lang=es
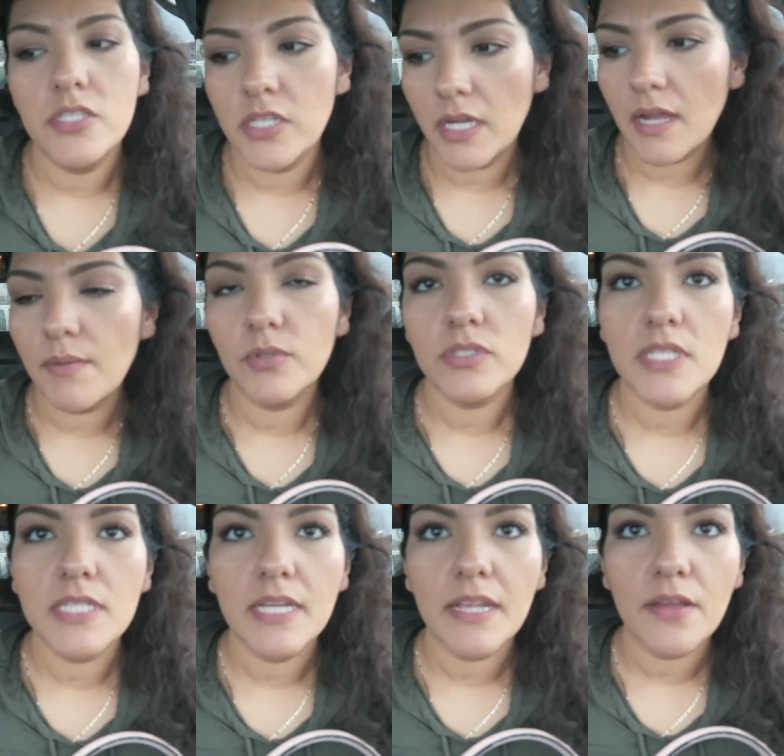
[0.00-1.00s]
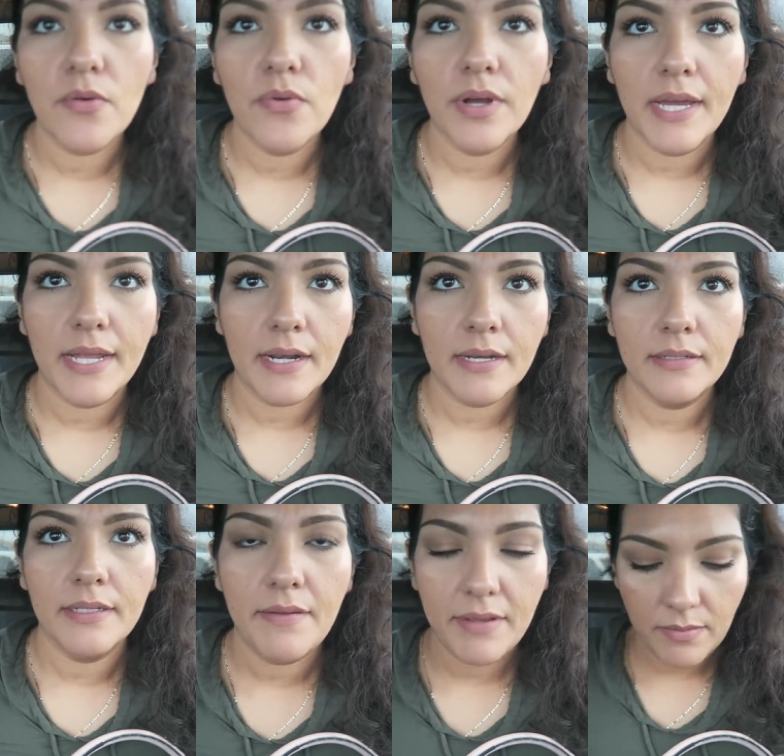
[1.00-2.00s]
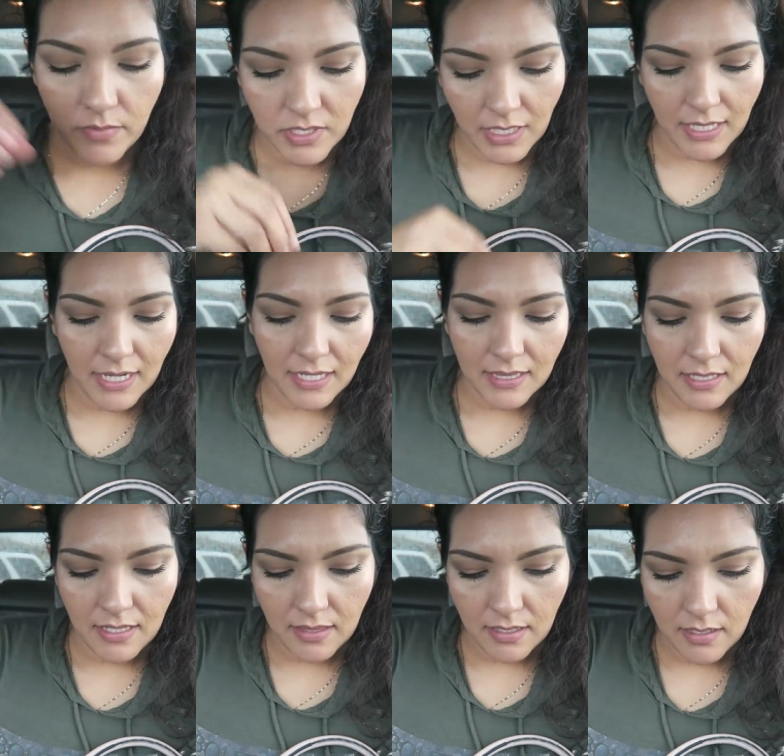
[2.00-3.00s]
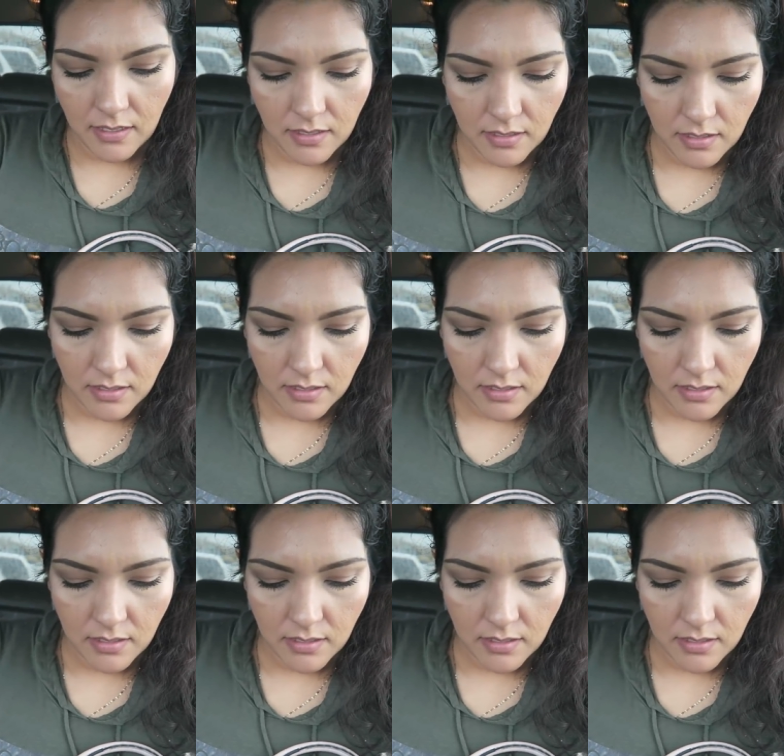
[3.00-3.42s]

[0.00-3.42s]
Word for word: Ya acabó César de jugar. Ya venimos aquí a la tienda